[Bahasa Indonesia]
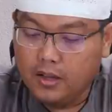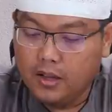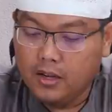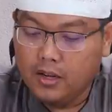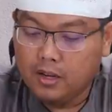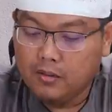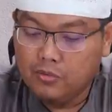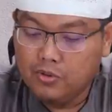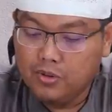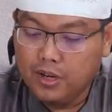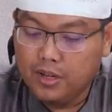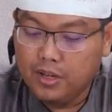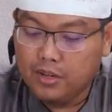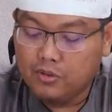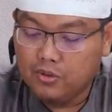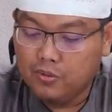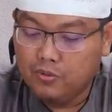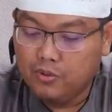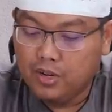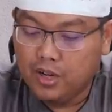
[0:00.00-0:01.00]
Anak muda
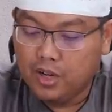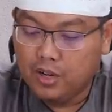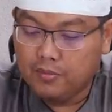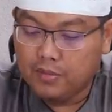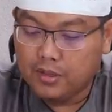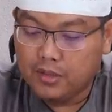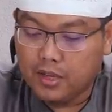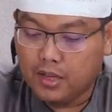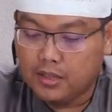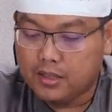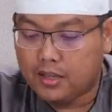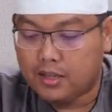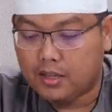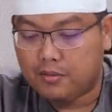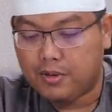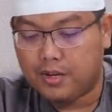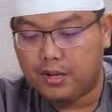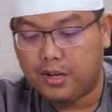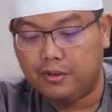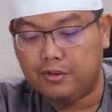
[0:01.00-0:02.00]
yang tumbuh dalam ketaatan
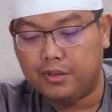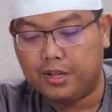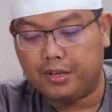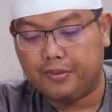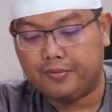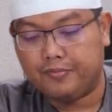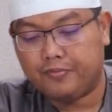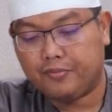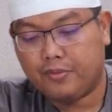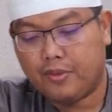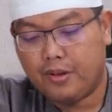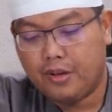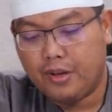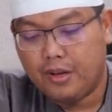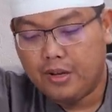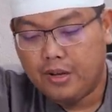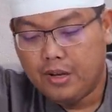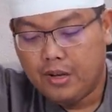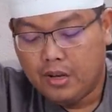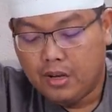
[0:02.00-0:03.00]
kepada Allah.
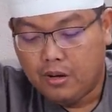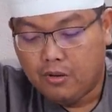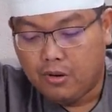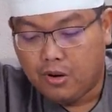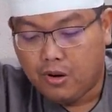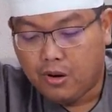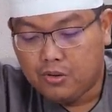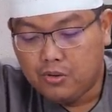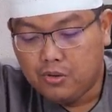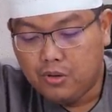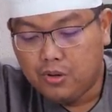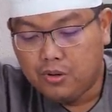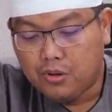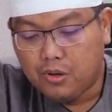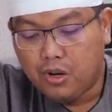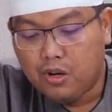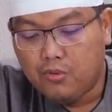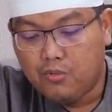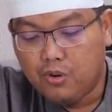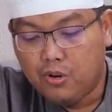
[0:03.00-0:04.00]
Wa rajulun
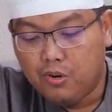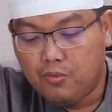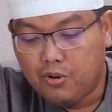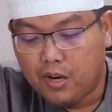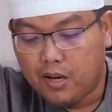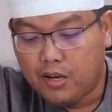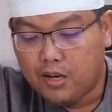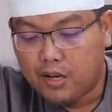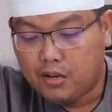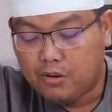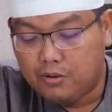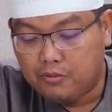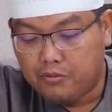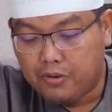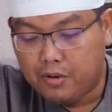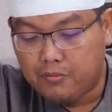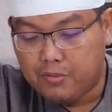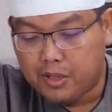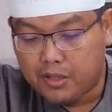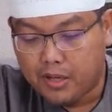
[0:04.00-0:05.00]
qalbuhu mu'allakun
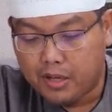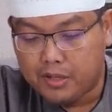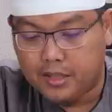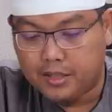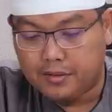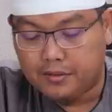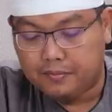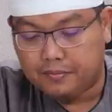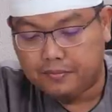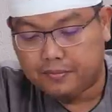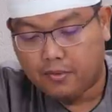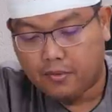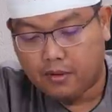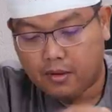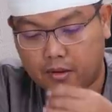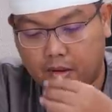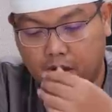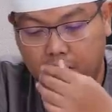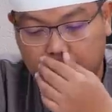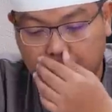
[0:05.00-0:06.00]
fil masajid.
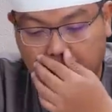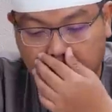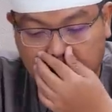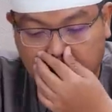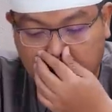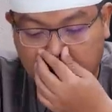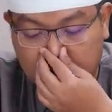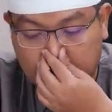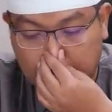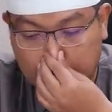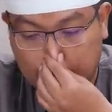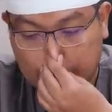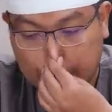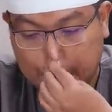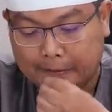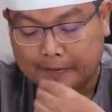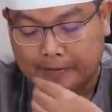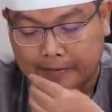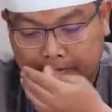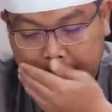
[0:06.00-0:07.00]
Dan seorang
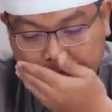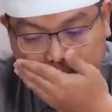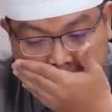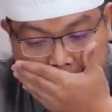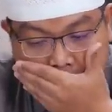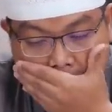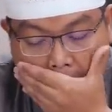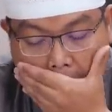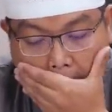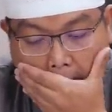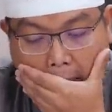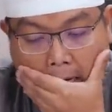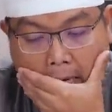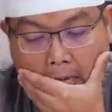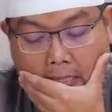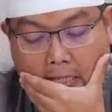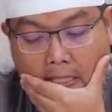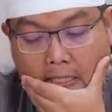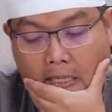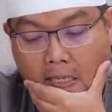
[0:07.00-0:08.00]
kalau
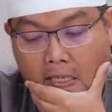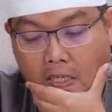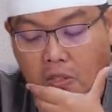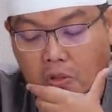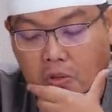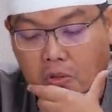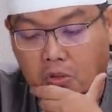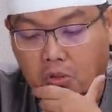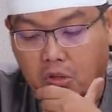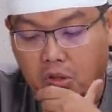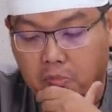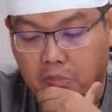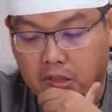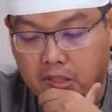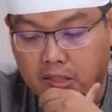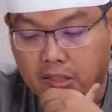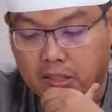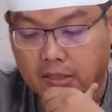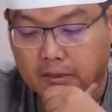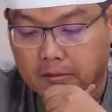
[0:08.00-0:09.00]
hatinya rindu untuk ke
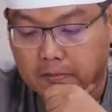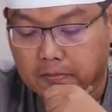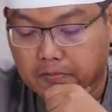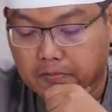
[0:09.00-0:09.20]
masjid.